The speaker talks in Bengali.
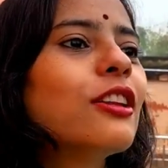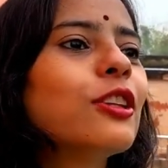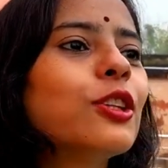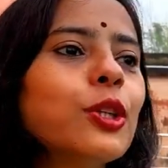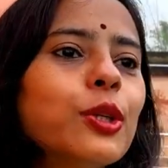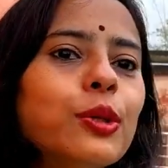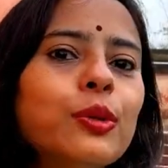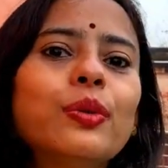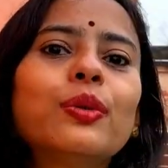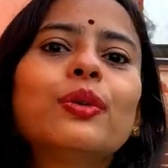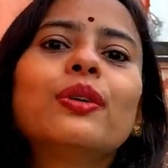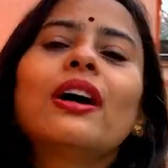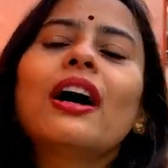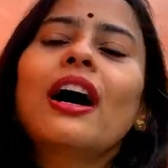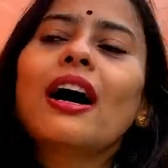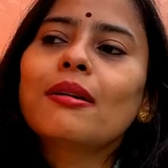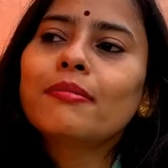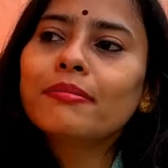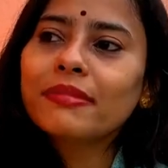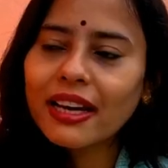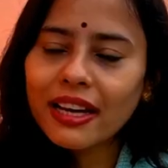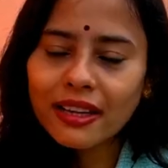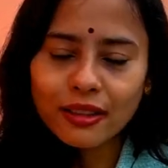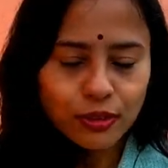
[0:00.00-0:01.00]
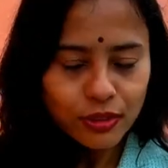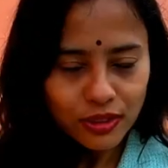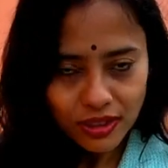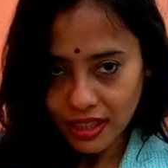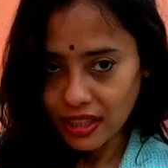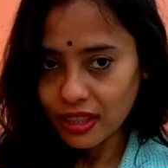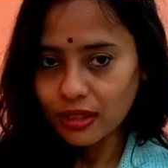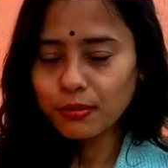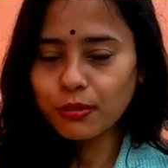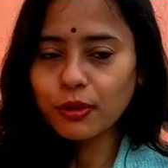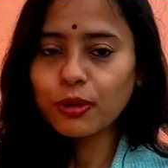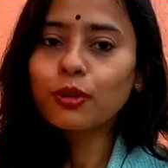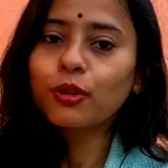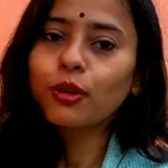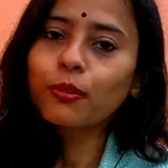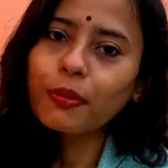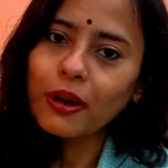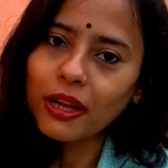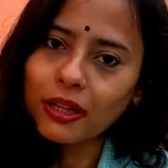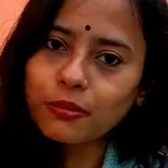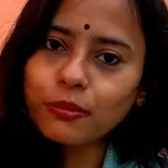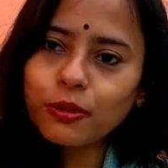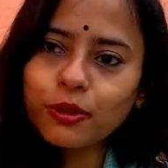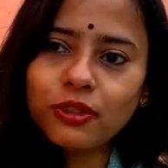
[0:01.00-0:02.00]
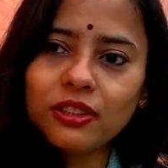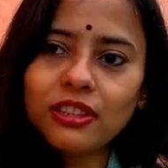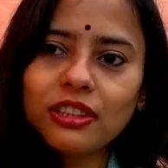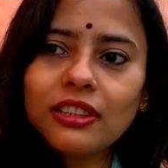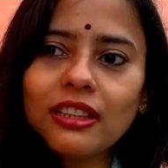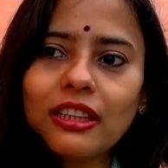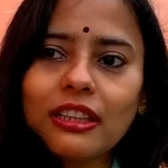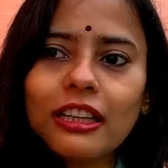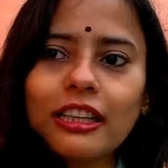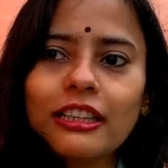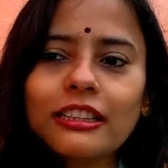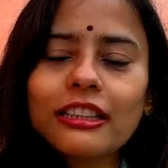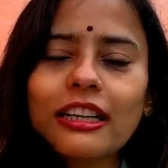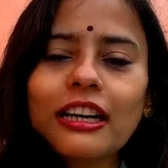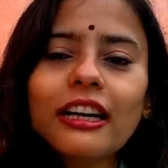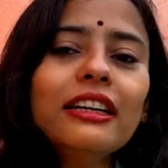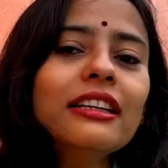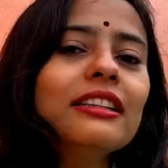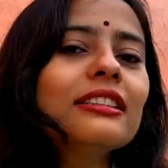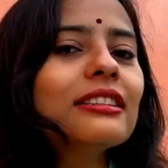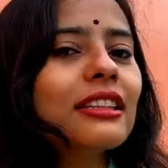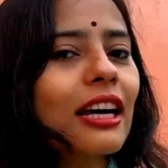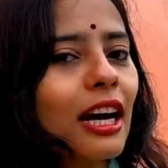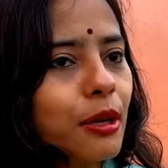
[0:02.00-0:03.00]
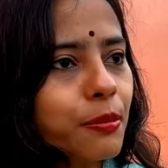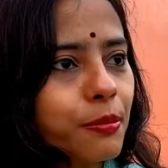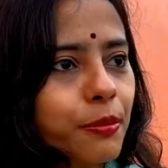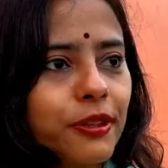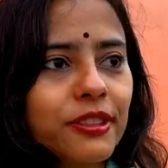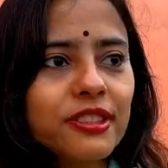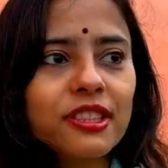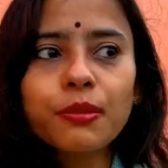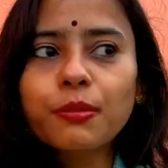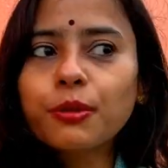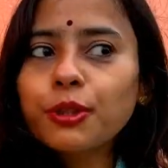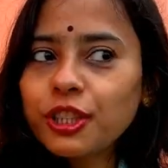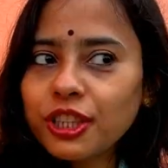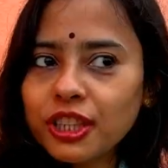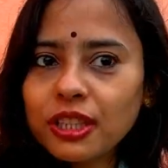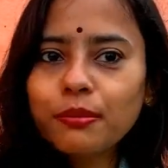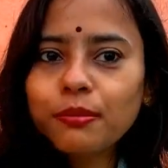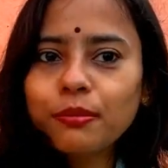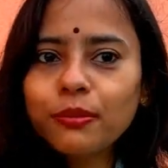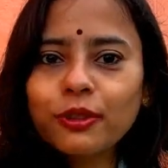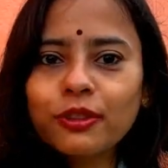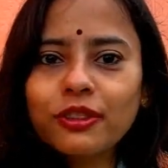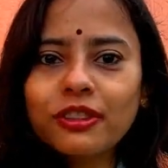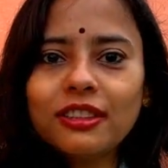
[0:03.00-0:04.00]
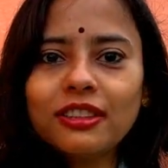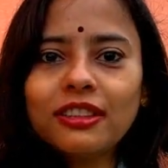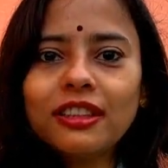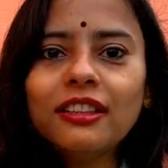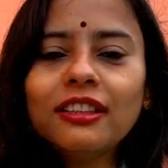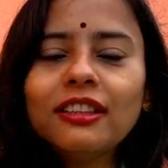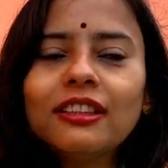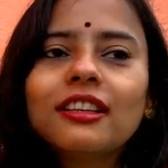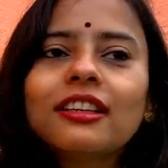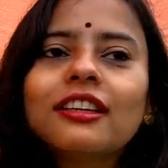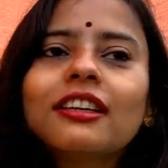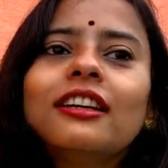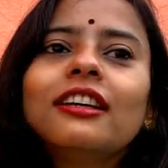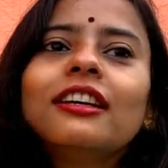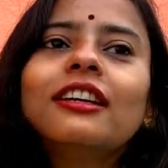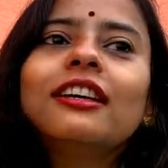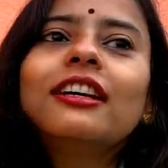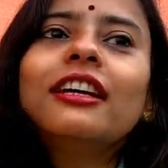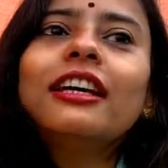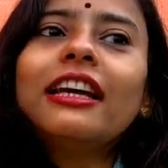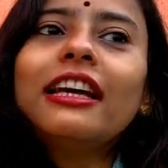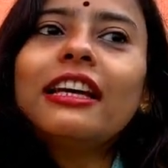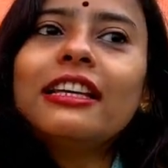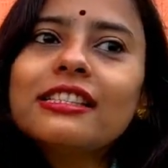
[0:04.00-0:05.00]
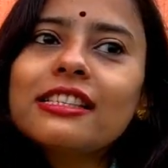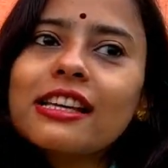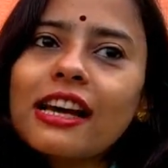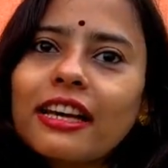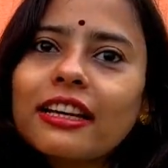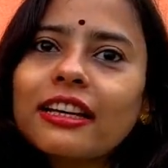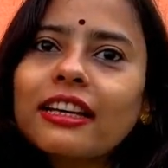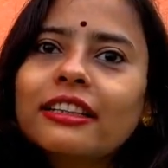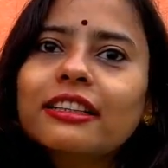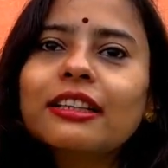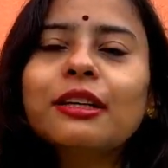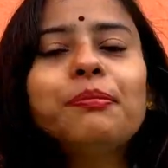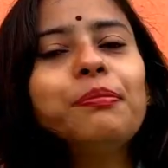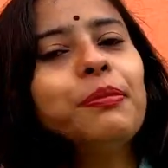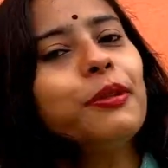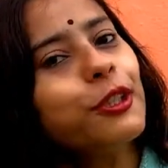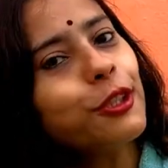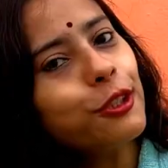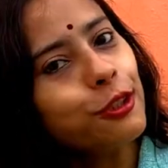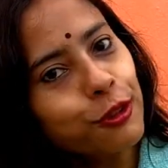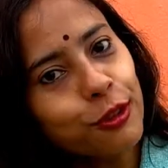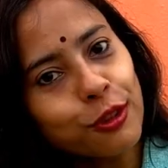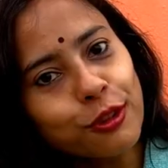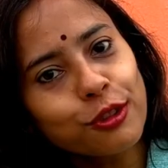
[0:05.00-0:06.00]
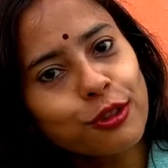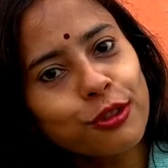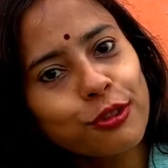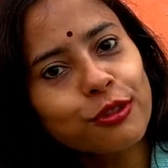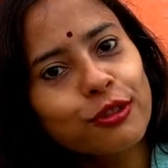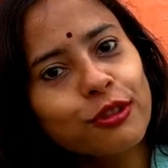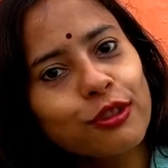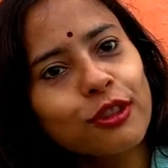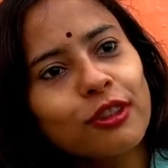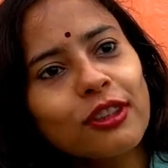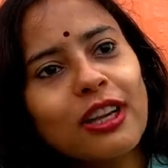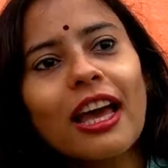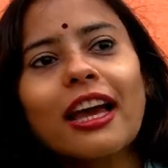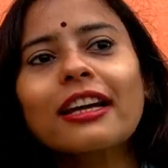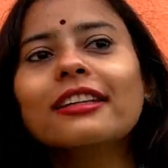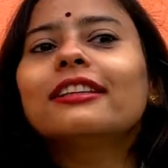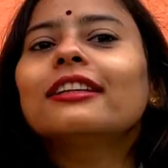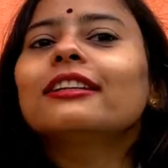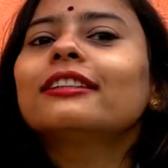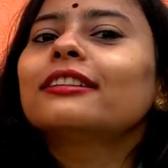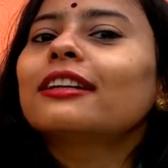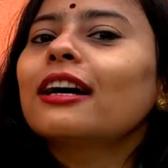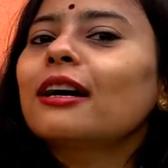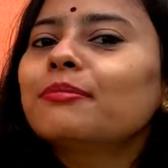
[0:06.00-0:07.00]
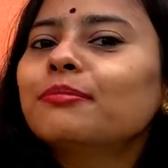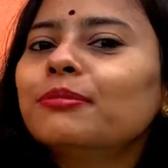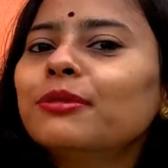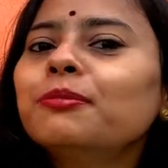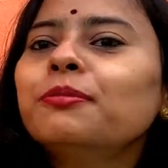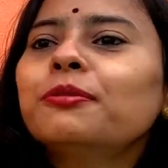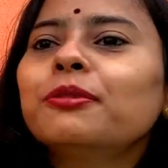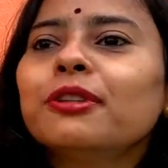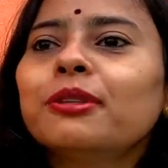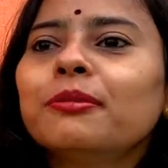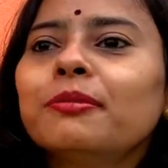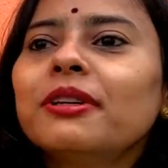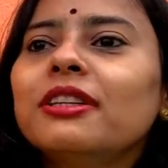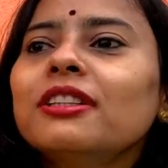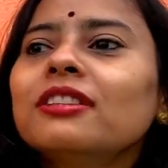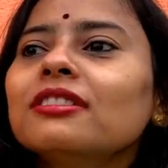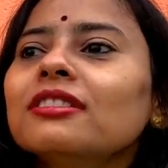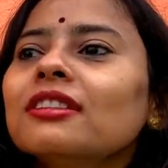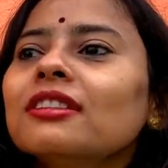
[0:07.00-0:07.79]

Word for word: তো আমরা এখন দেখব গোপাল মন্দির এখানকার তারপরে যাব শিব মন্দিরে এই জায়গাটা ভীষণ সুন্দর একটা গ্রাম্য পরিবেশ